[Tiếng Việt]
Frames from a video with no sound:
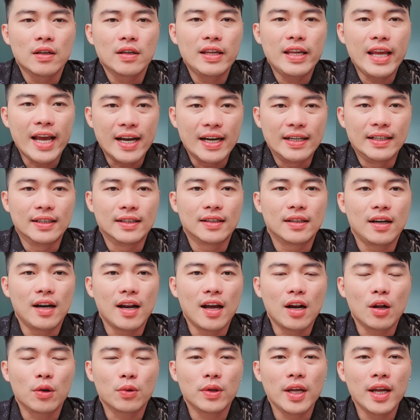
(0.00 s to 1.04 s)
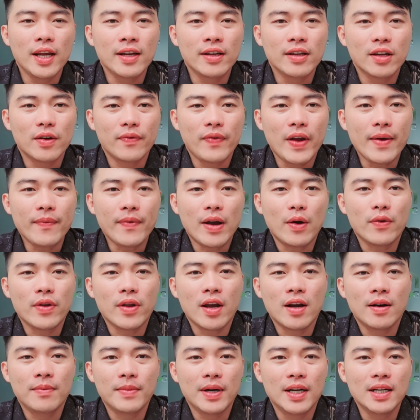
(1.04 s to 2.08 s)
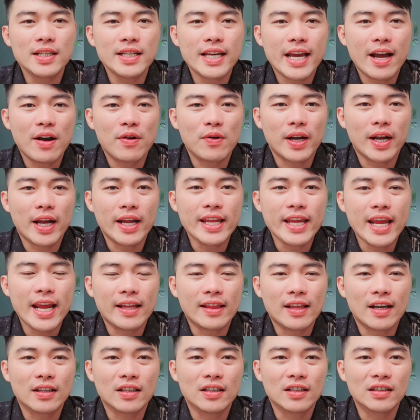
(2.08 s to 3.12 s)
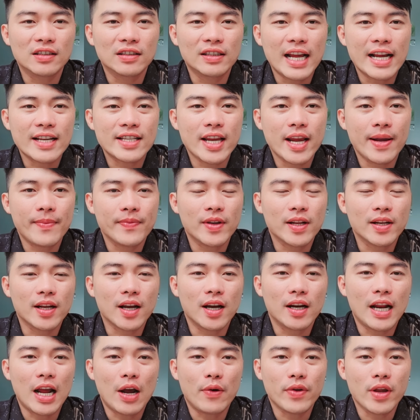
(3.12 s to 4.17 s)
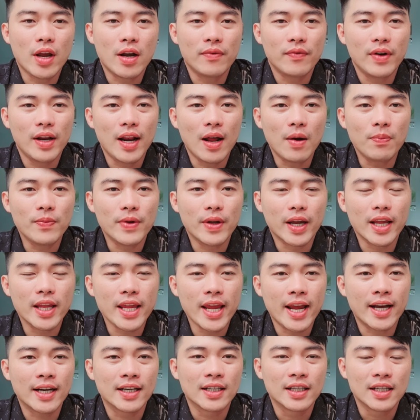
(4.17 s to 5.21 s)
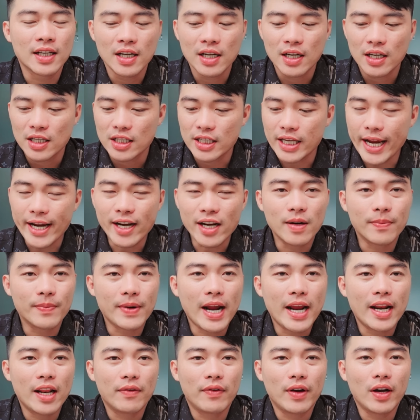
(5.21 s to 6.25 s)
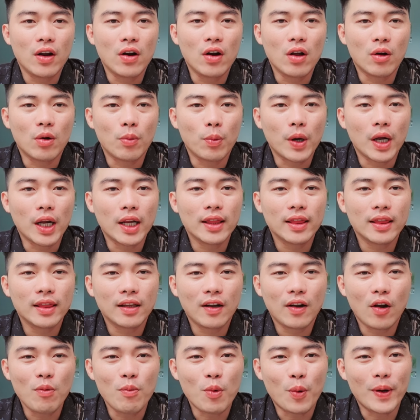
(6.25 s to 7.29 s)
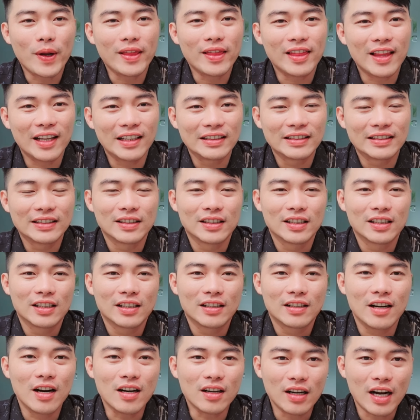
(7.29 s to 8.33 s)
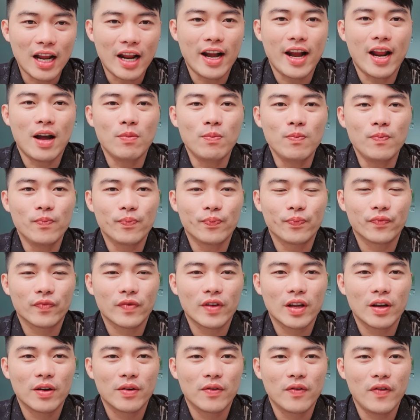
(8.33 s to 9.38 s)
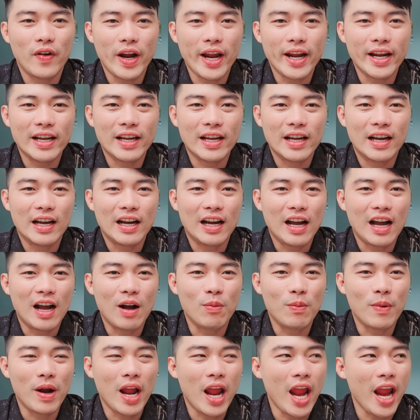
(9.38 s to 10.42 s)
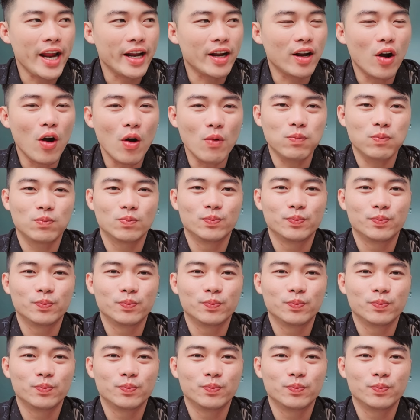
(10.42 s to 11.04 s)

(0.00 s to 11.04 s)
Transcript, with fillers: Dạ, lời đầu tiên cho phép Hạo Nhân mến chào cả nhà tăng thương đang xem trên kênh Hạo Nhân Vlog như cả nhà. Sáng hôm nay là phải nói là một có một cái tin rất là nóng về à, ông Hề Cốt